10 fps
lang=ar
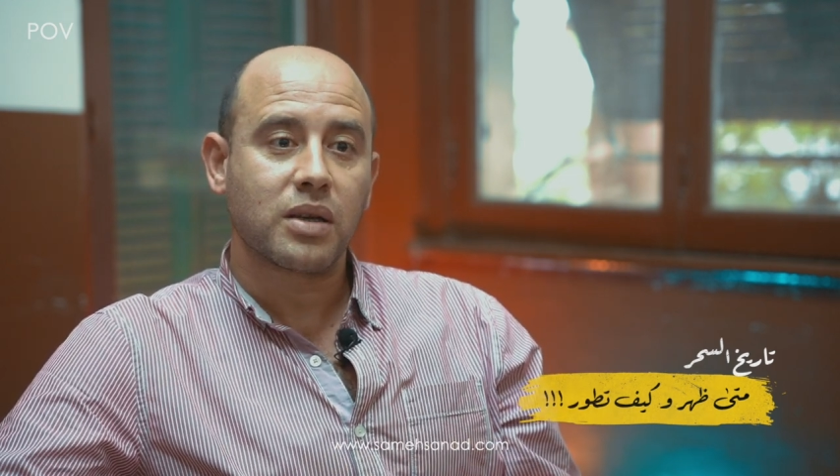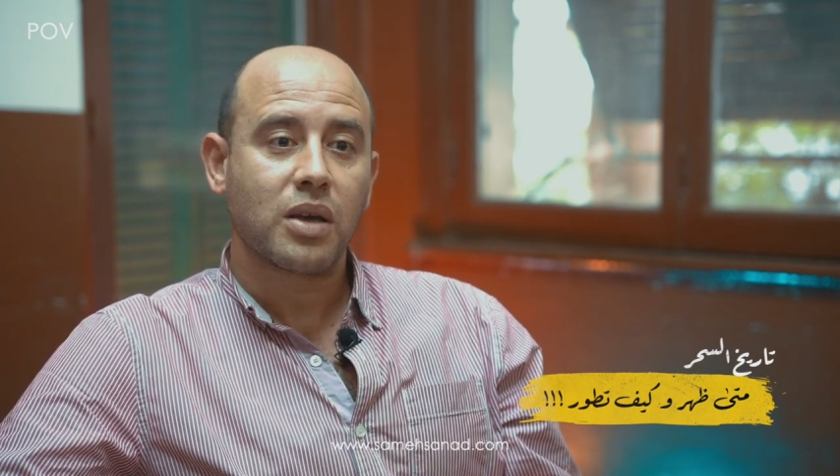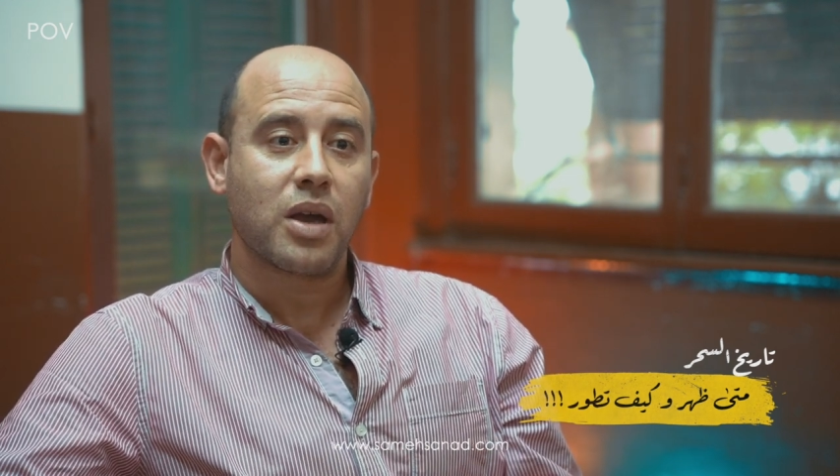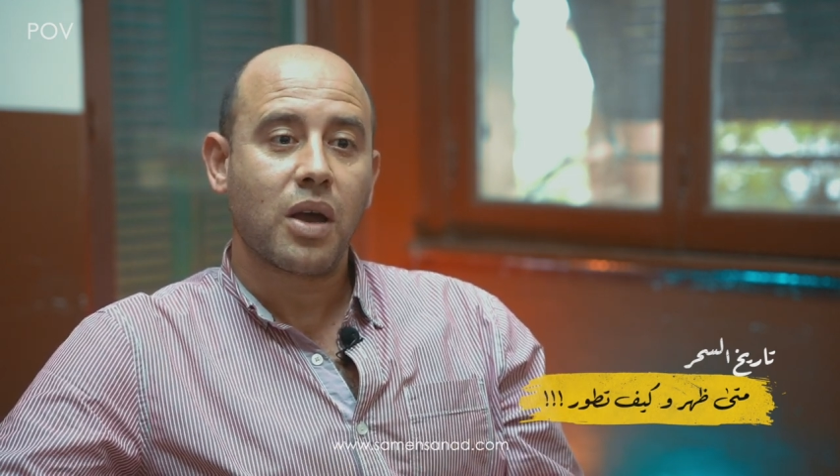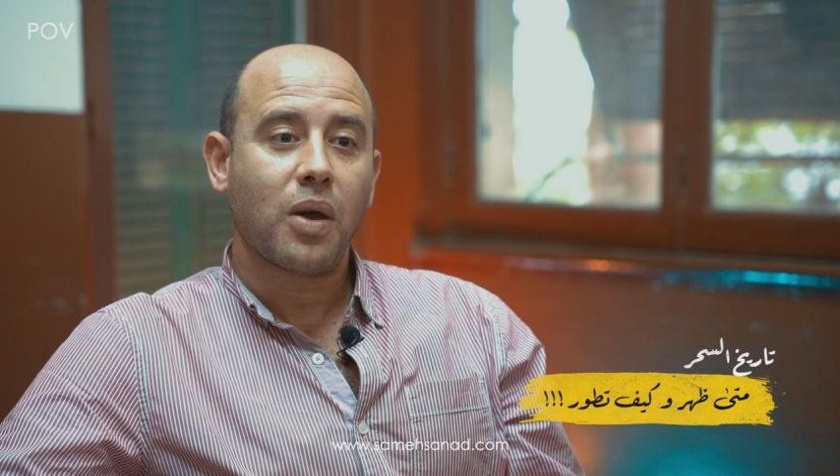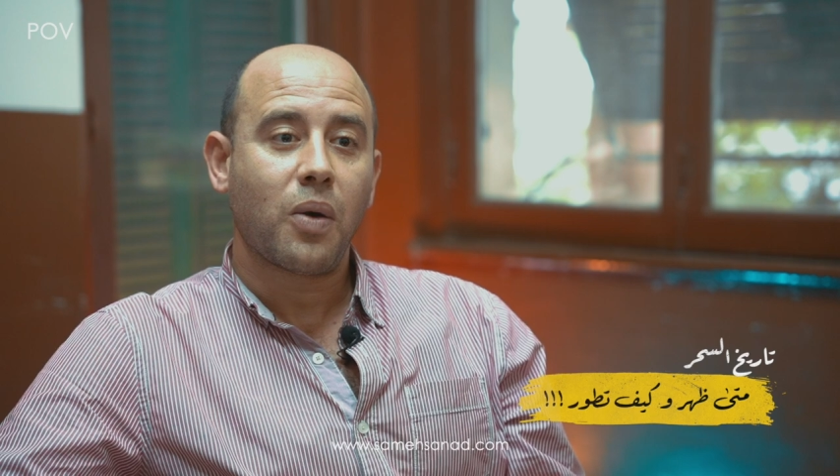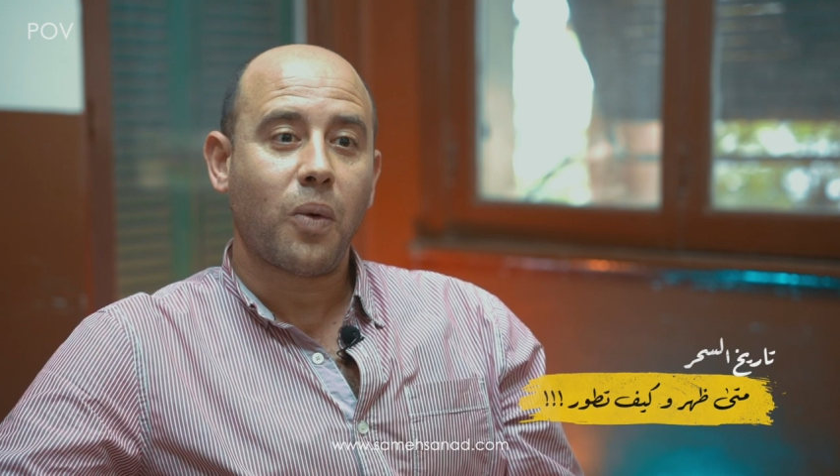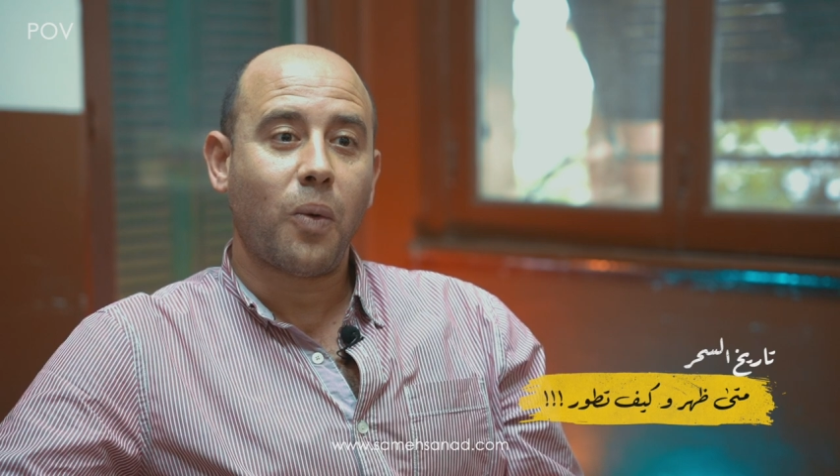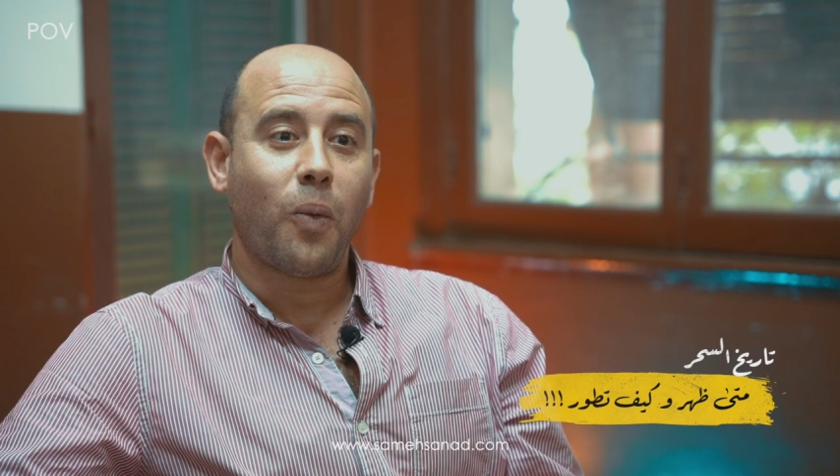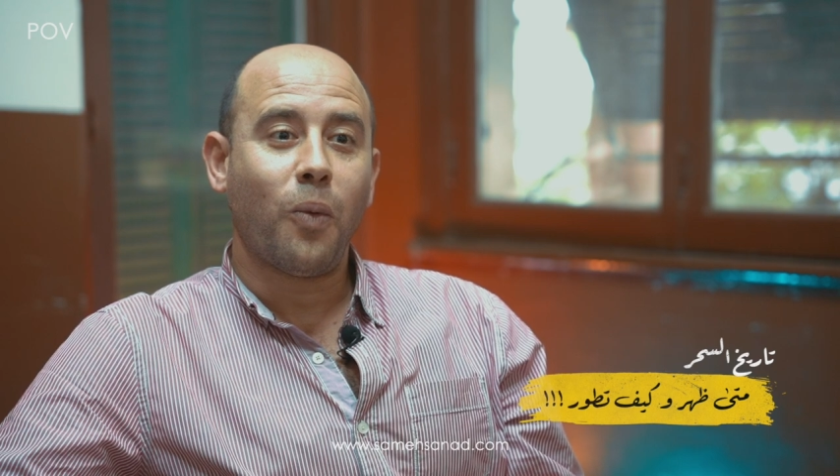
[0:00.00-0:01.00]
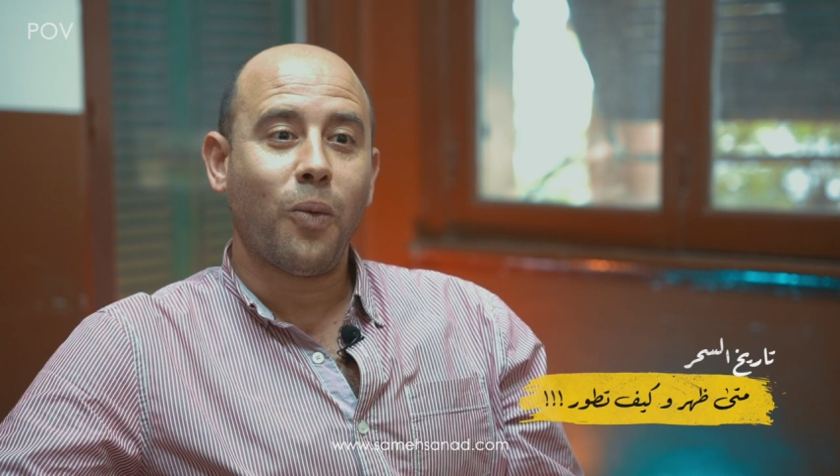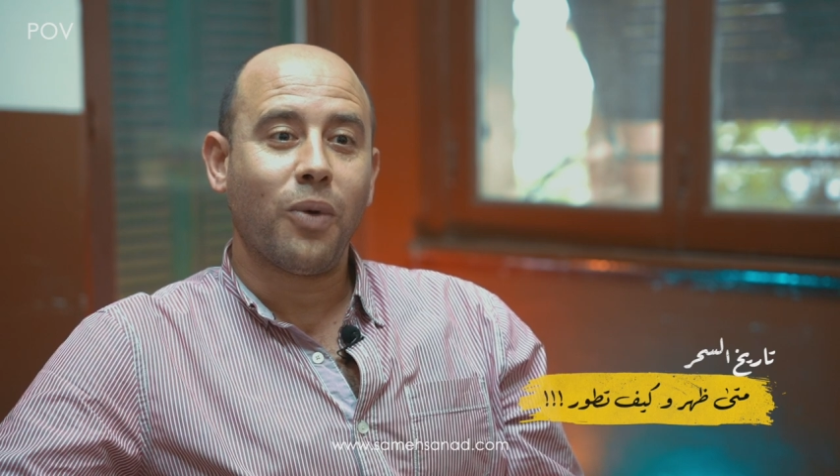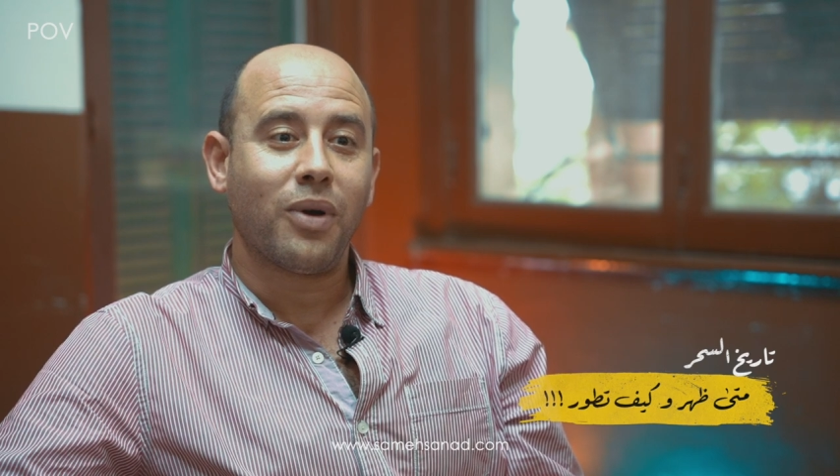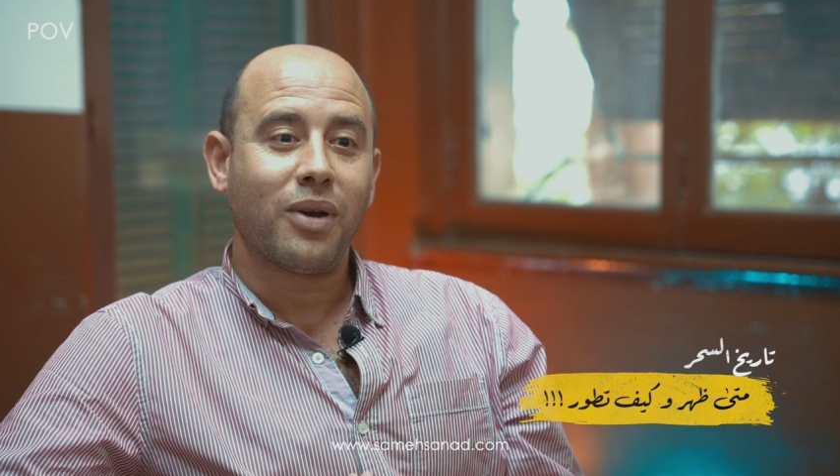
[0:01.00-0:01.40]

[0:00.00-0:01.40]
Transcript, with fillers: كنت لسه هسال حضرتك على قصه